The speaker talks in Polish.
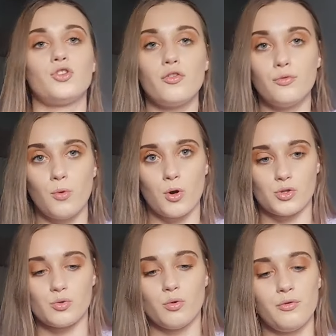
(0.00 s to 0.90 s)
do
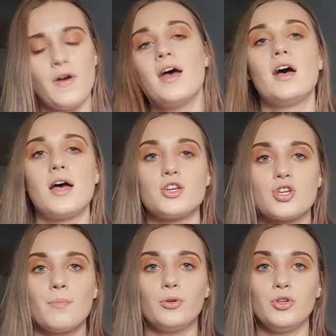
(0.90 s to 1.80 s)
włosów, e,
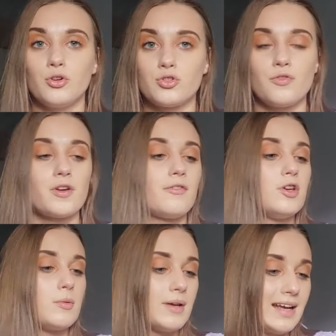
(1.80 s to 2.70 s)
szampon i odżywkę
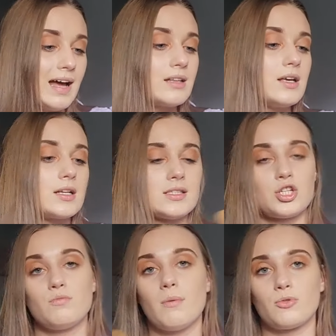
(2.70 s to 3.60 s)
firmy Garnier,
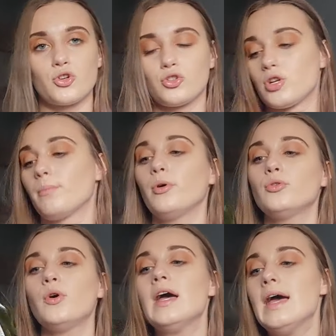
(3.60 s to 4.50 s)
zacznijmy może od
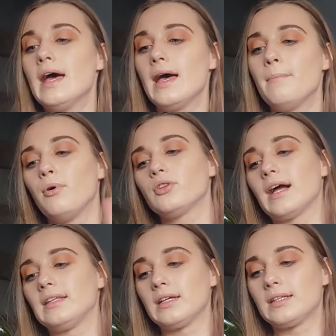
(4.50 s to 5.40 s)
szamponu, e,
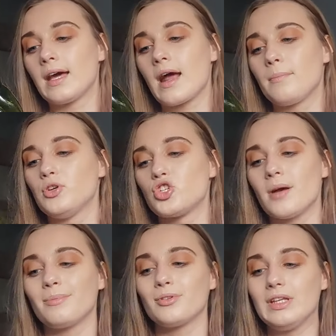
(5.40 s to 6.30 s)
Botanik Terapii,
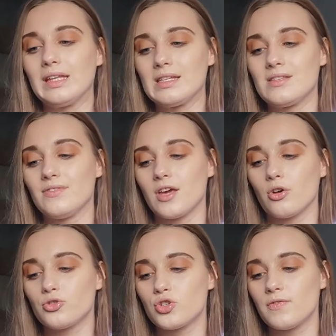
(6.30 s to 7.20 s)
szampon intensywnie
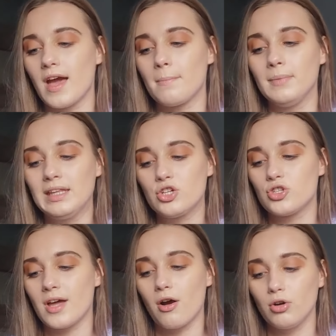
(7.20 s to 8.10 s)
odżywia,
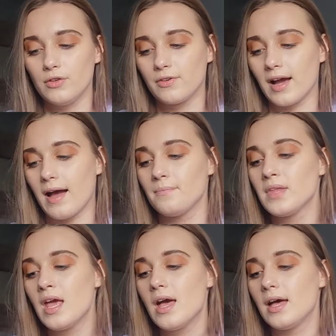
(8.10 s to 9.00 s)
mityczna oliwka,
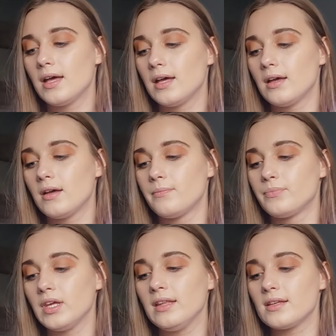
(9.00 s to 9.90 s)
e,
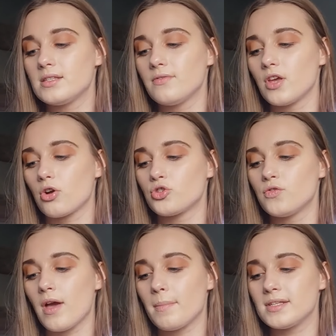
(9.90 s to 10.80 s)
intensywnie
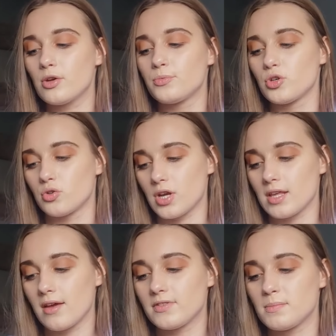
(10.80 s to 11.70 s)
odżywia bez
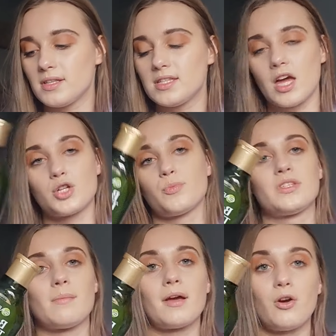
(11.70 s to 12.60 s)
obciążenia, wzmacnia aż po
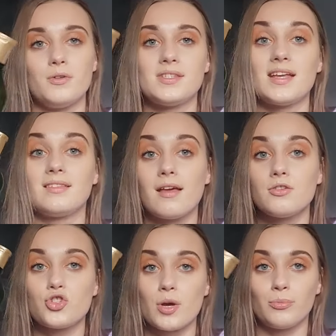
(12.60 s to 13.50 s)
same końce,
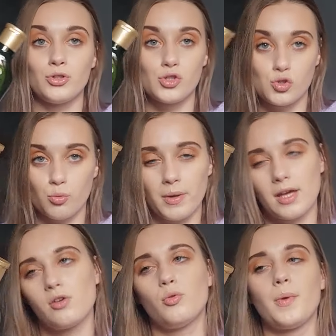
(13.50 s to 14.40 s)
ten szampon jest super, ja
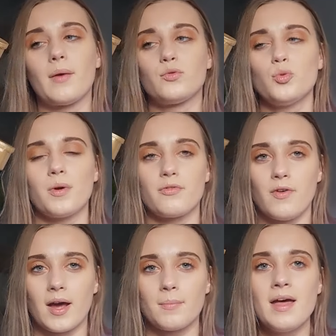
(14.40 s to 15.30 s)
go kupiłam Super
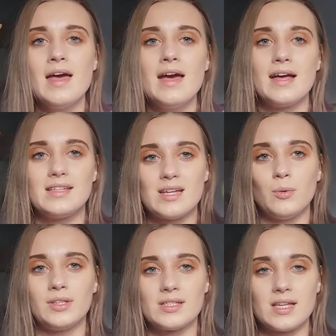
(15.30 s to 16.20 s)
Farm, E,
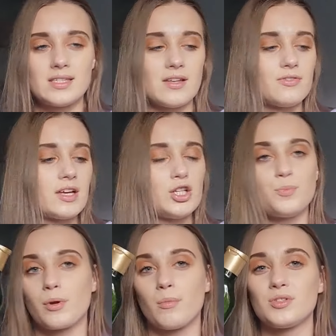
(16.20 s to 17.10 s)
cały ten zestaw na jakiejś
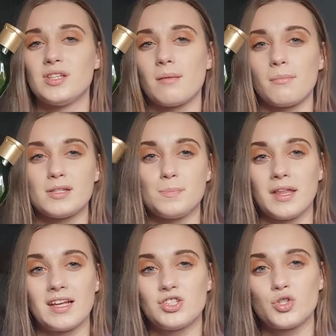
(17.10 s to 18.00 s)
promocji dam chyba z
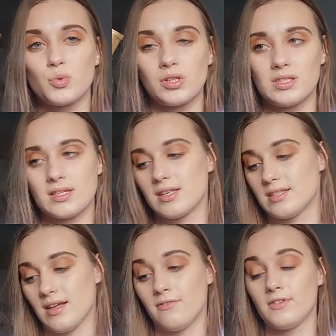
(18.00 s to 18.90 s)
15 zł za
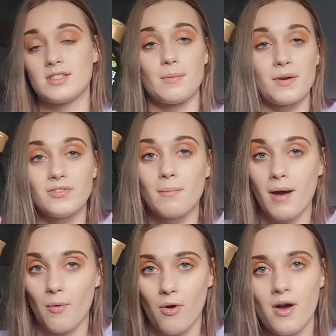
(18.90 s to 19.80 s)
zestaw, więc naprawdę
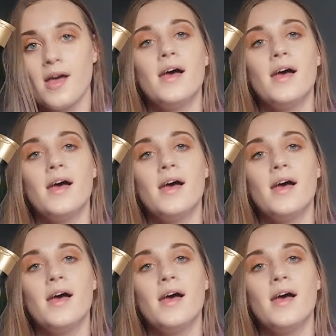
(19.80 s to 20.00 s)
mało.